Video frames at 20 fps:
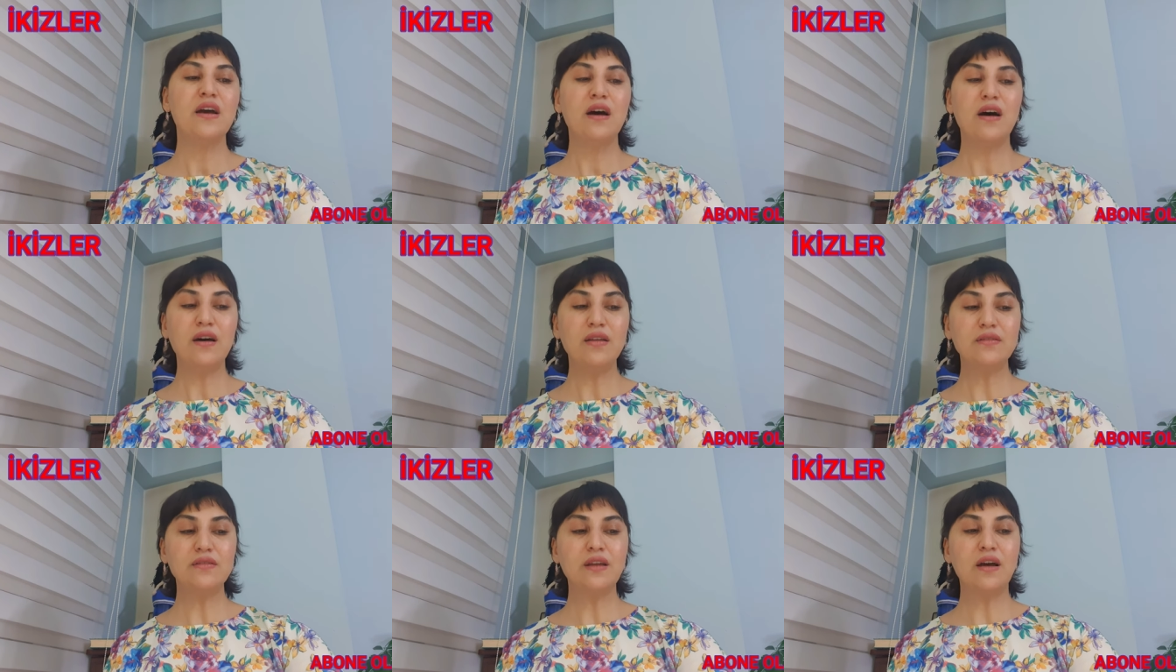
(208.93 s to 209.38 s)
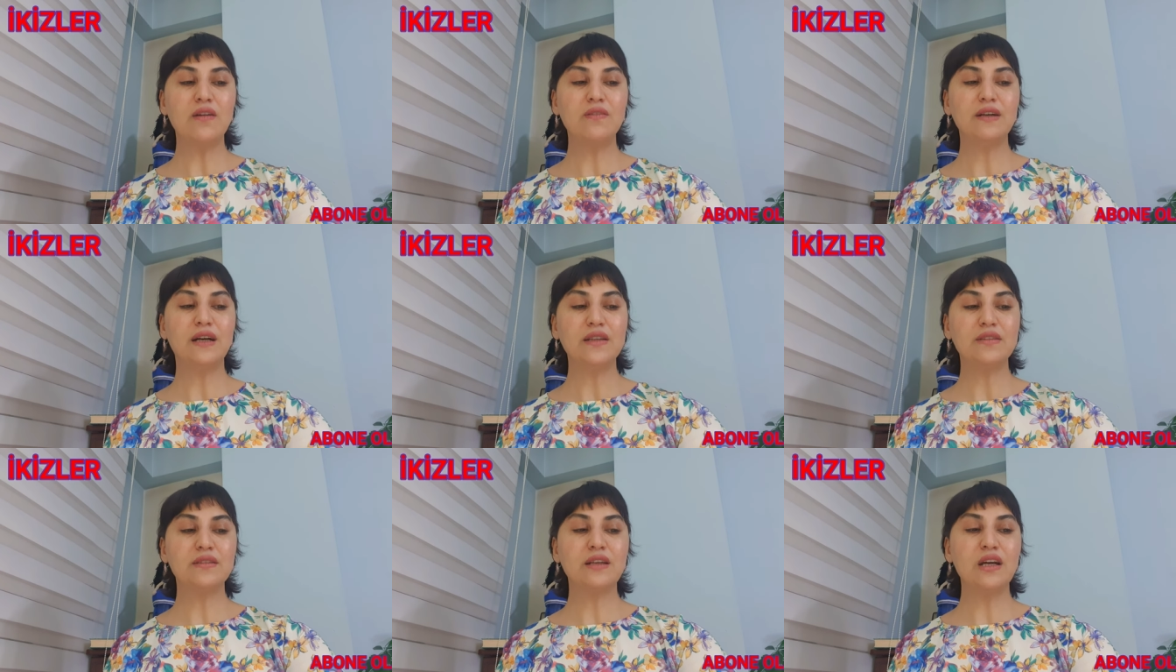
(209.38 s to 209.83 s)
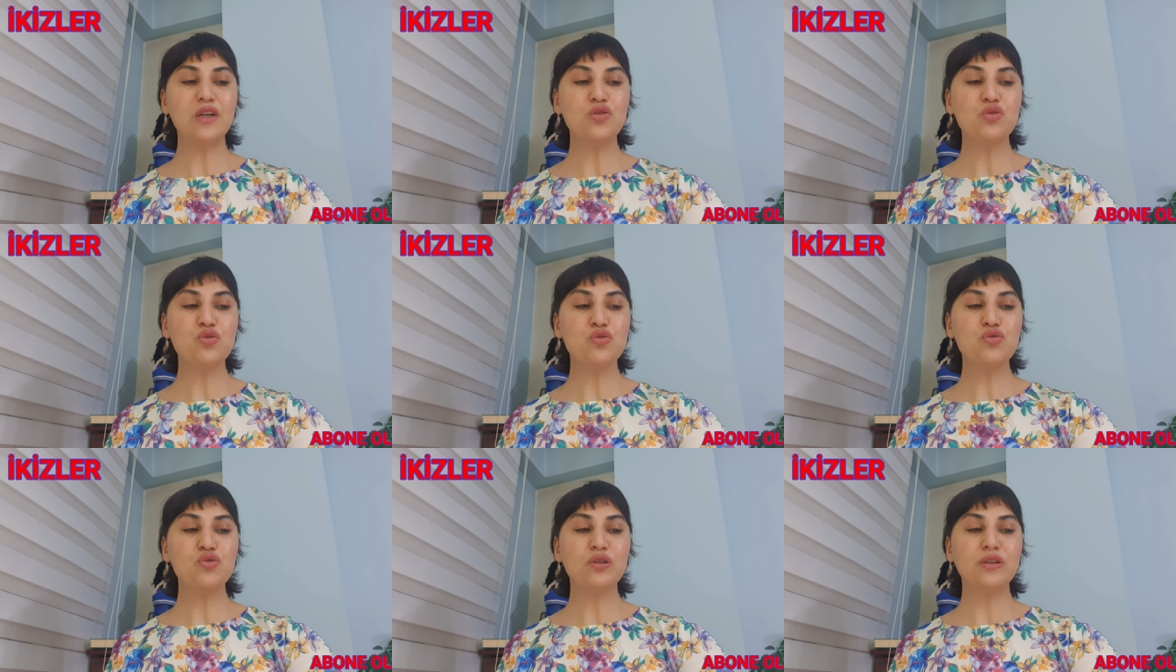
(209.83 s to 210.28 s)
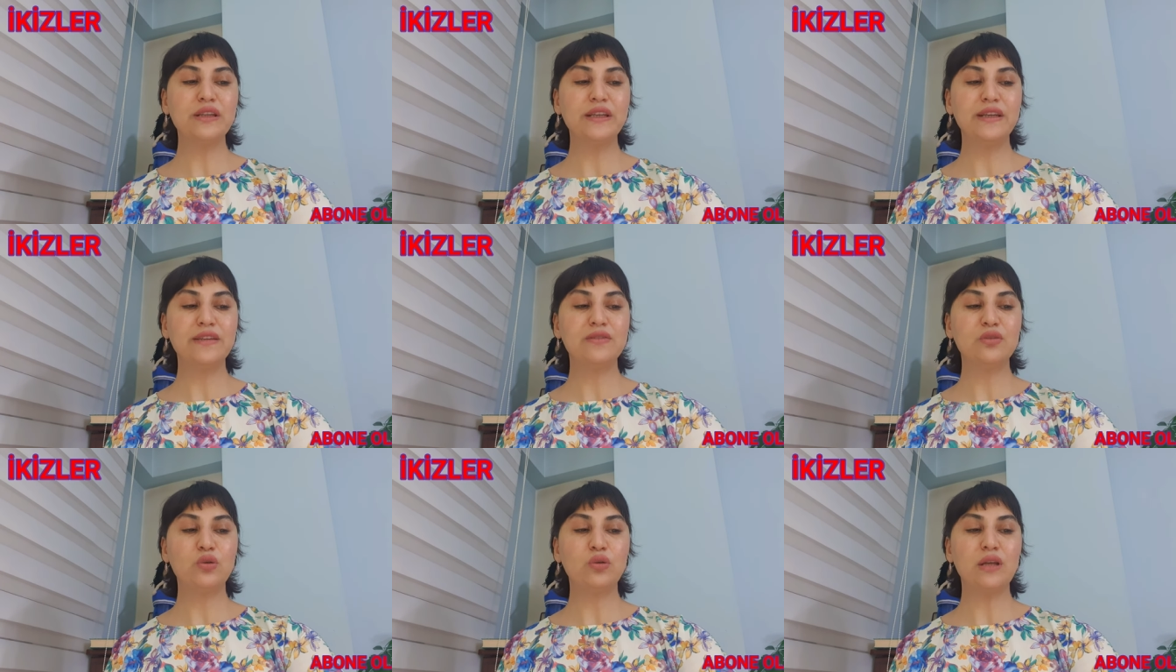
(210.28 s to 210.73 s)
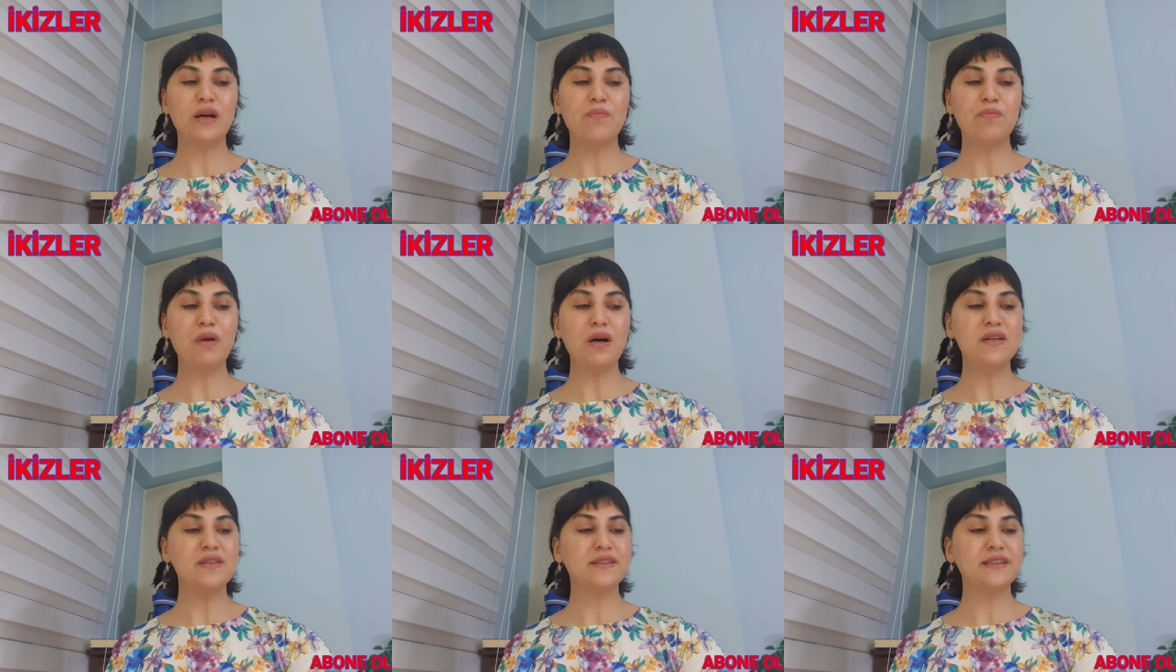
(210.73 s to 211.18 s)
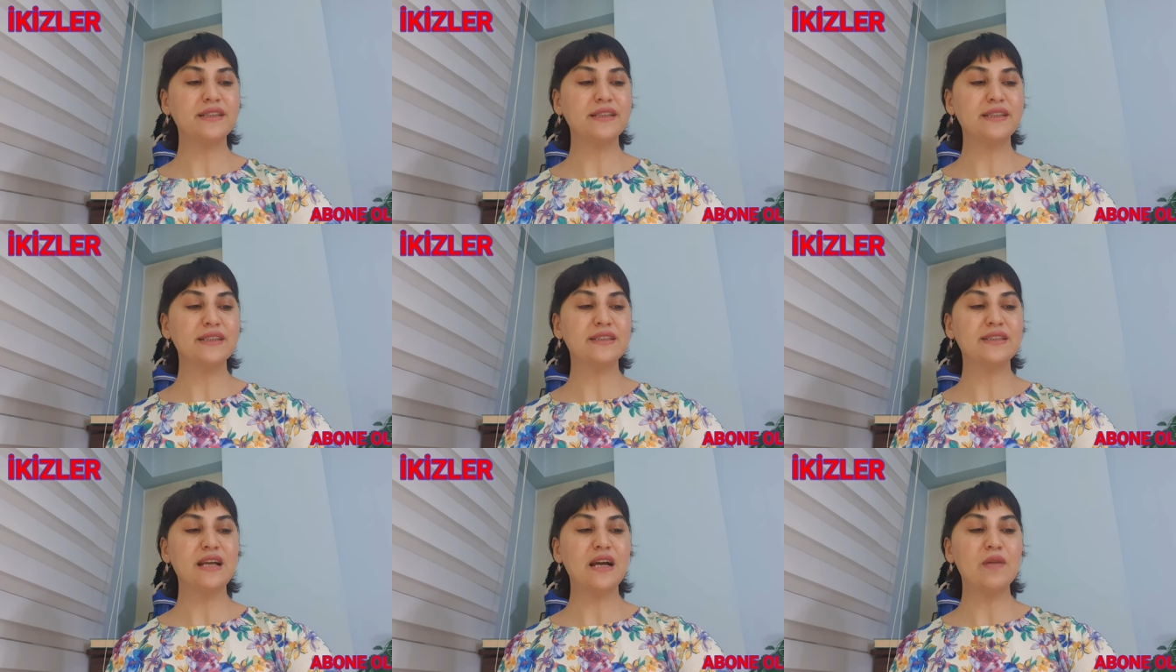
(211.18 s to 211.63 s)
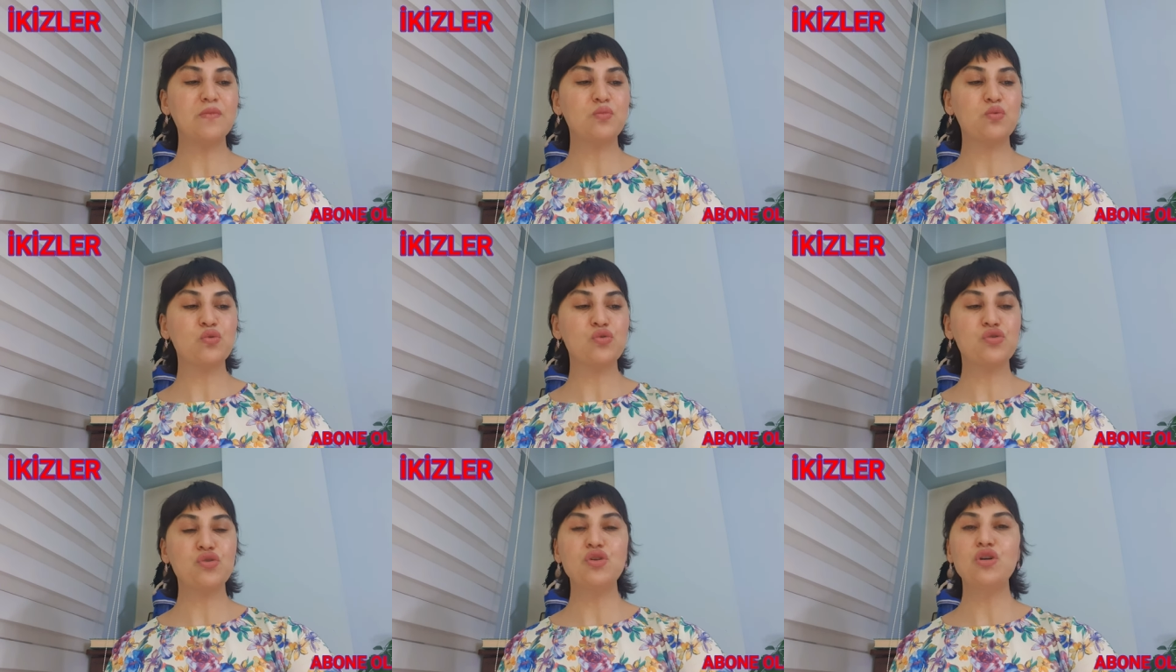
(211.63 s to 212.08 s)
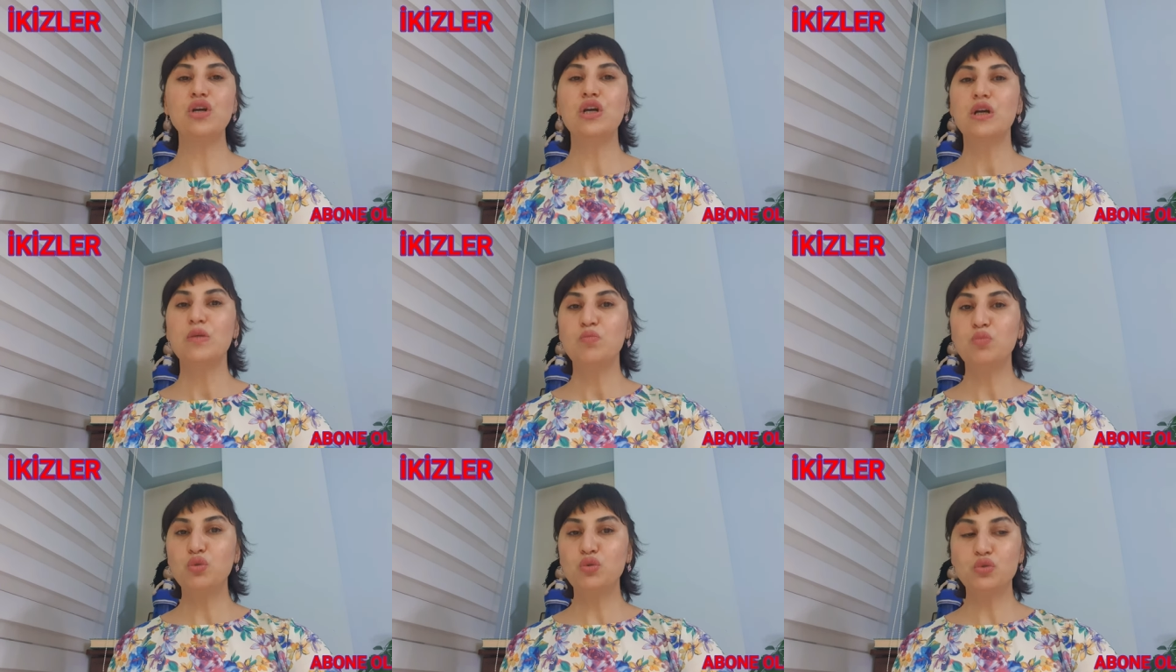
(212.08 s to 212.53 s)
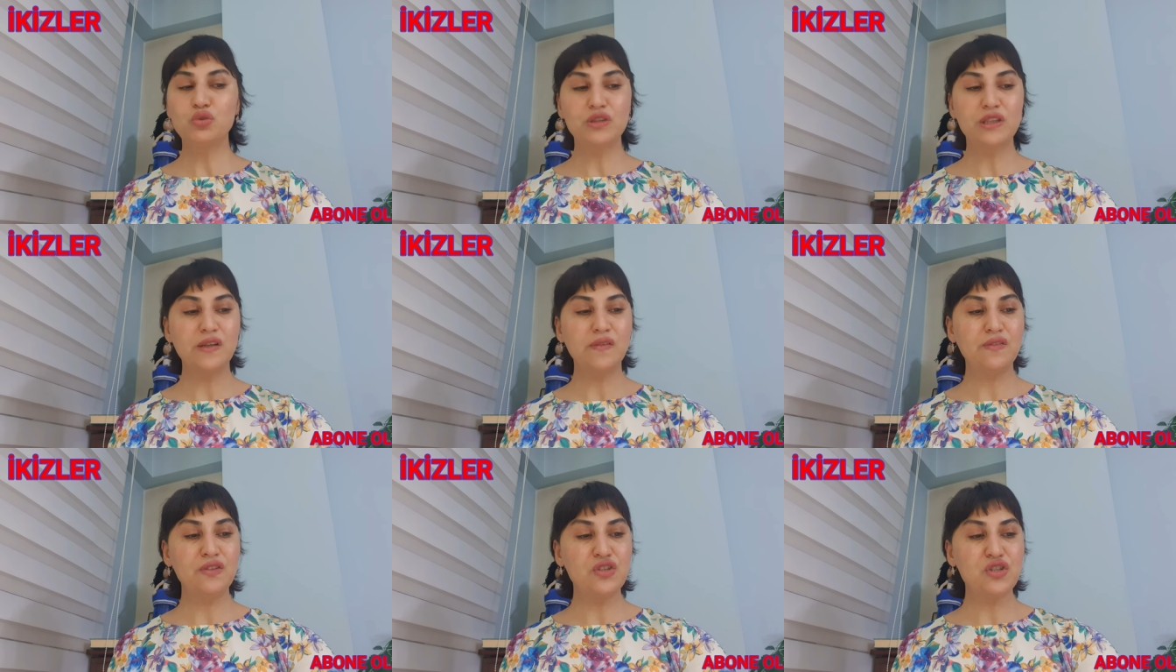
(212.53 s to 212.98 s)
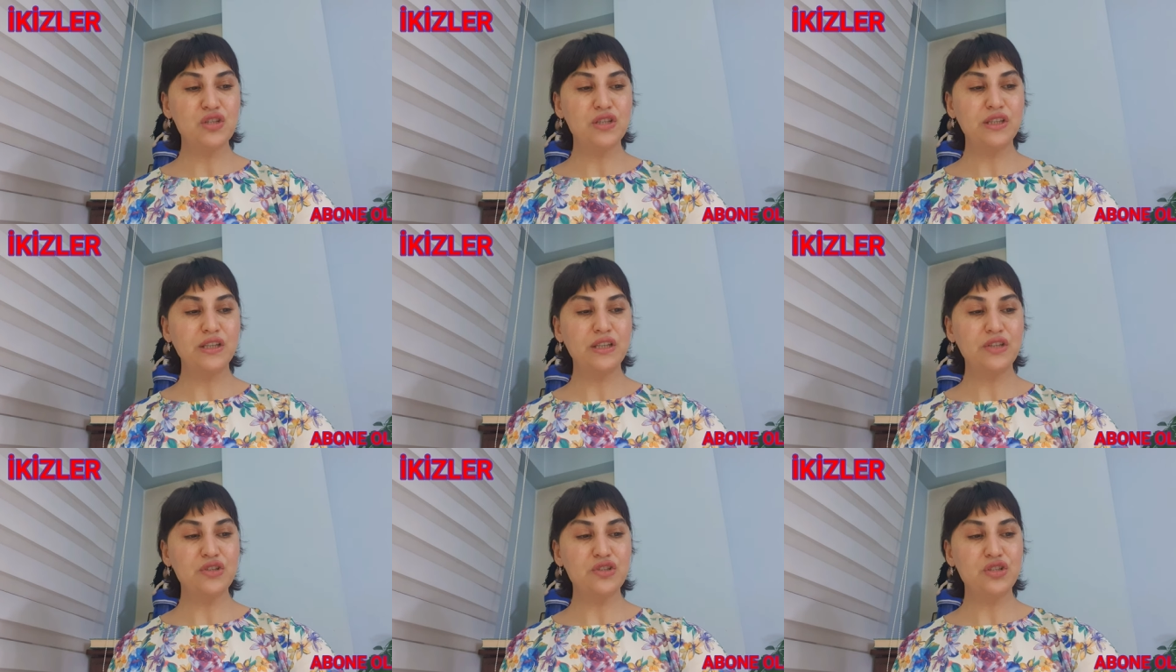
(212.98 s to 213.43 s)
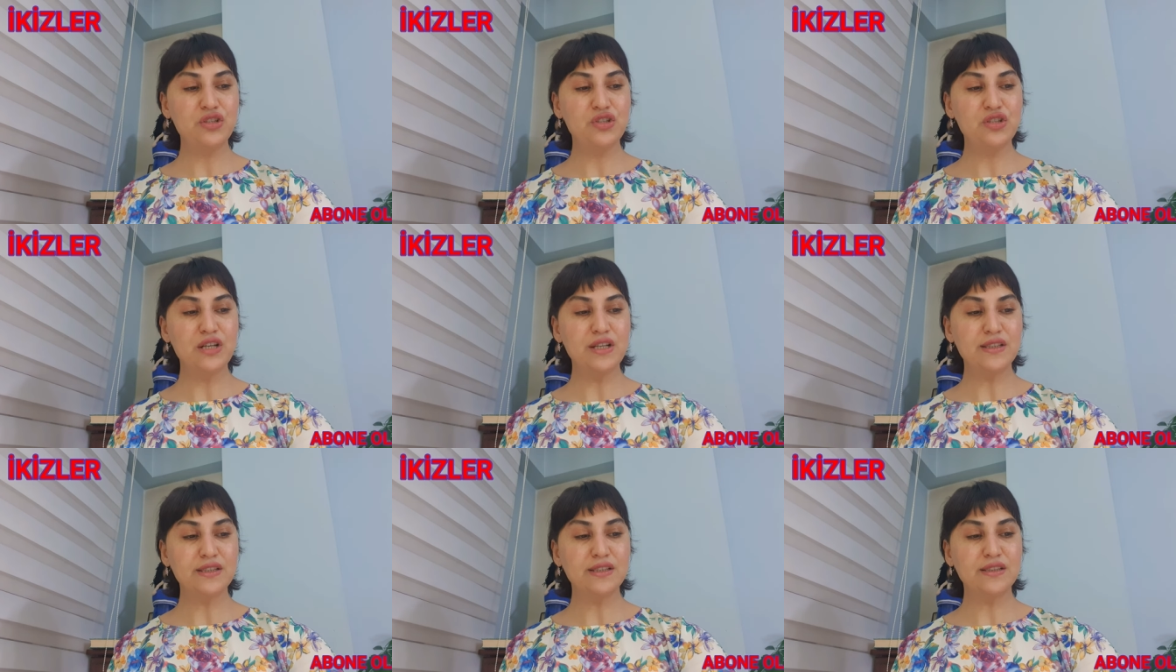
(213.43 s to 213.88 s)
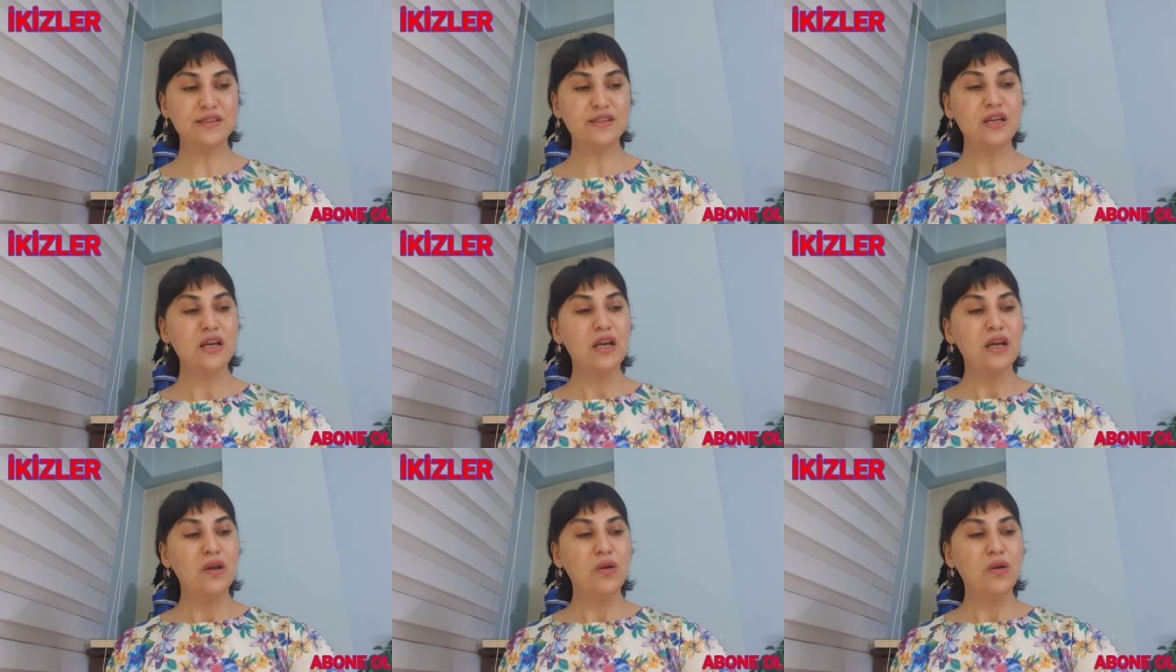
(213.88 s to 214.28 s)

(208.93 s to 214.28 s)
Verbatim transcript: Hatta ve hatta çocuk niyeti olan bazı ikizler Burcu bunun sevincini yaşayacaksınız.